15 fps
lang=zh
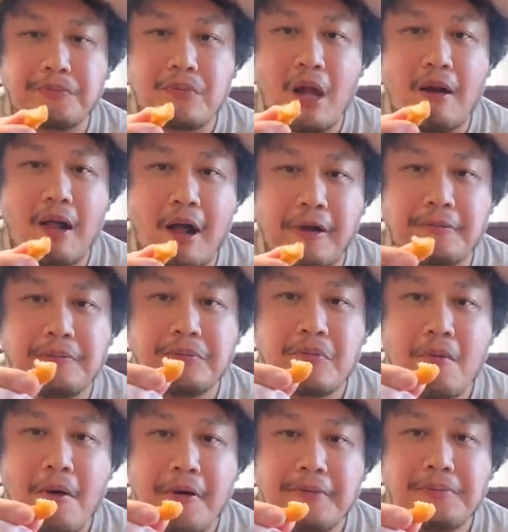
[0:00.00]
好了，
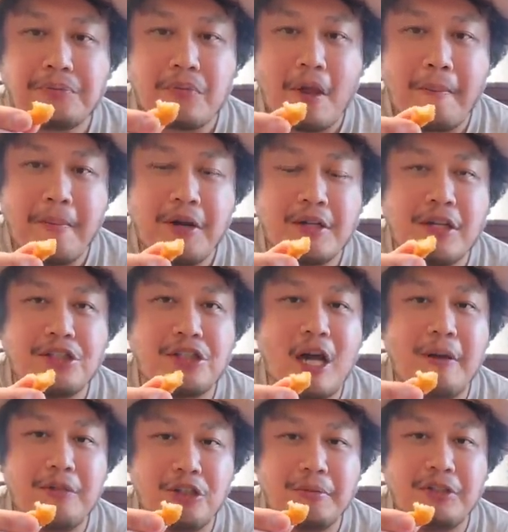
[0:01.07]
没有到
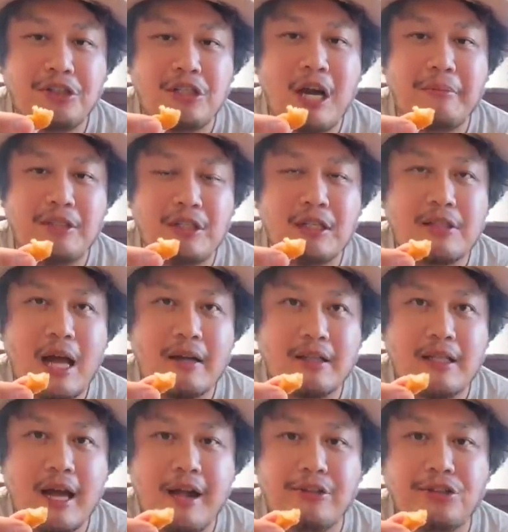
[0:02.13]
虾米，有比虾米再大
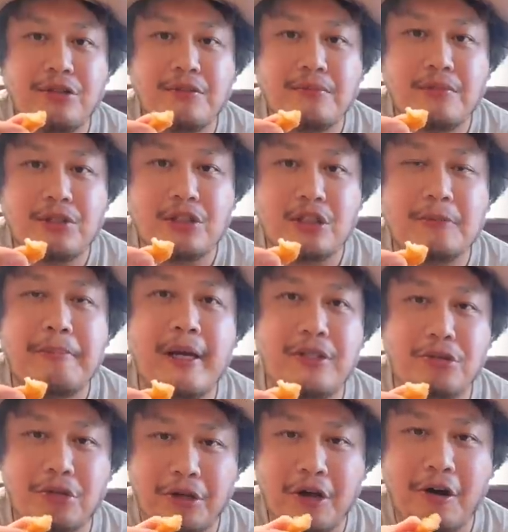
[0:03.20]
个大概10倍
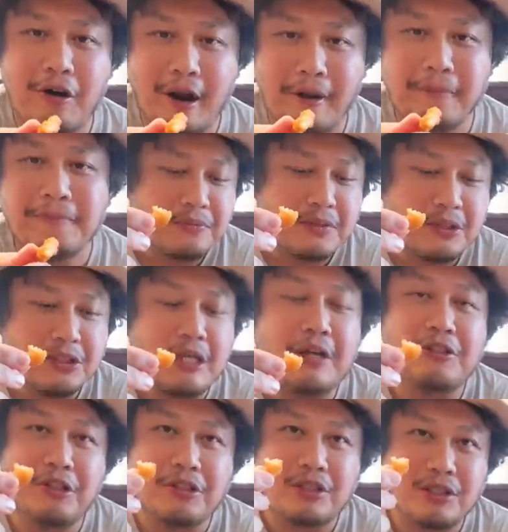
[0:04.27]
左右，至少
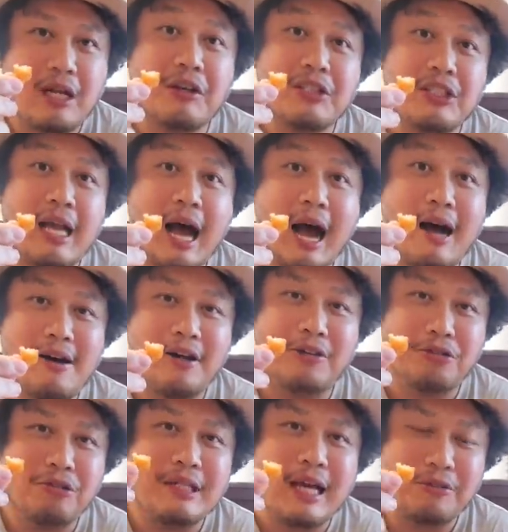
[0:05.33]
你有吃到虾哈，
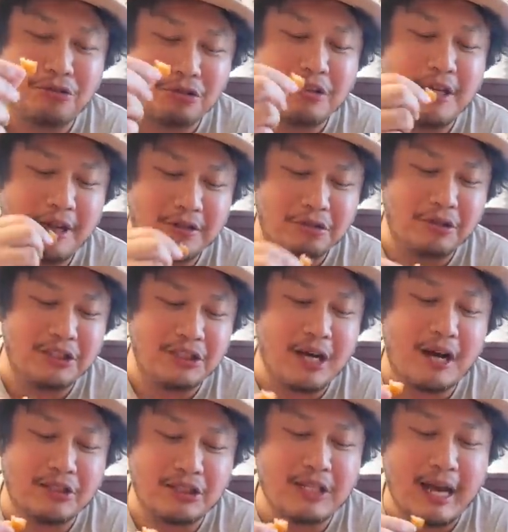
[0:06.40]
营养均衡。如果你想
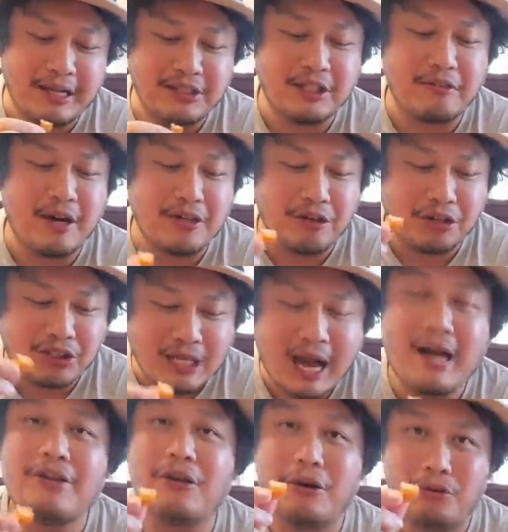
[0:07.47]
要吃海鲜的话，有
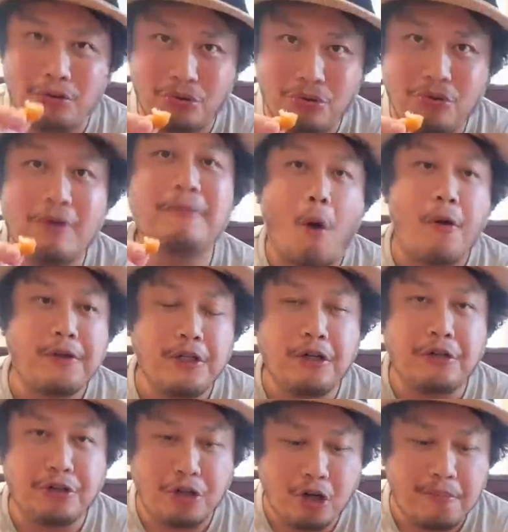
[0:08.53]
虾有鱼，又
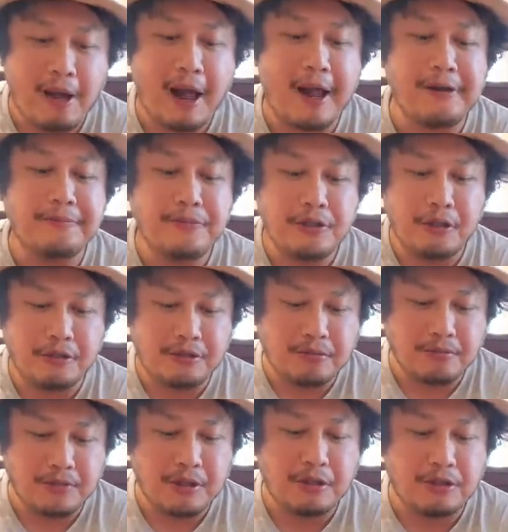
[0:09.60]
有牛排，又
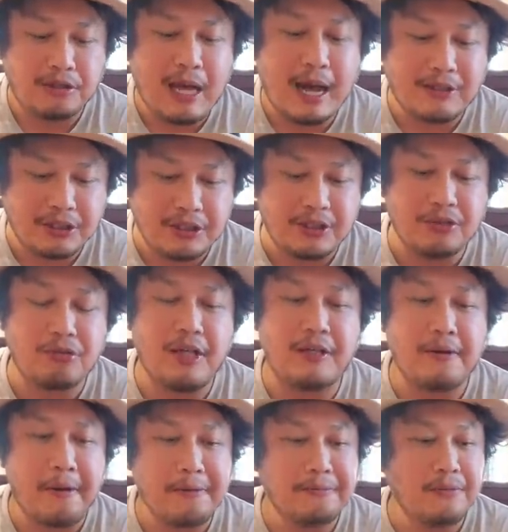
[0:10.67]
有炸鸡，所
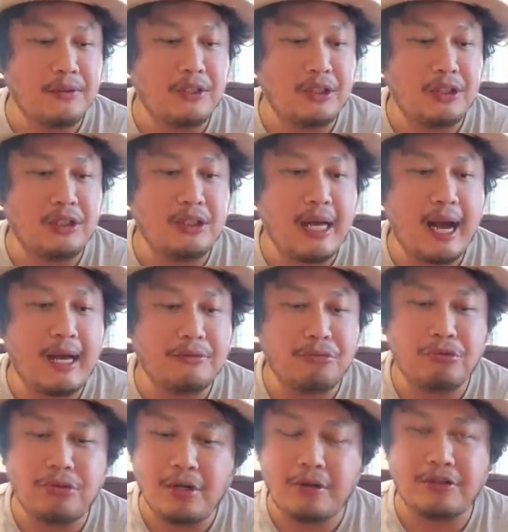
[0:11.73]
以鸡鸭
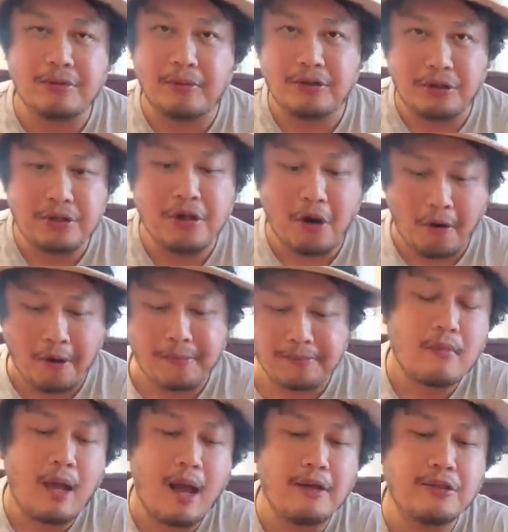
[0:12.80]
鱼肉什么都有。
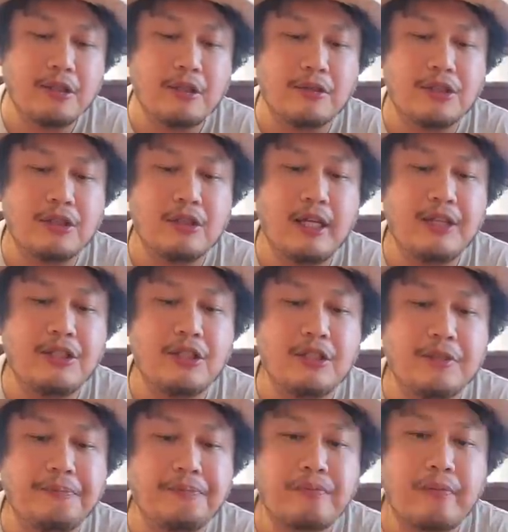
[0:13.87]
还有这种是类似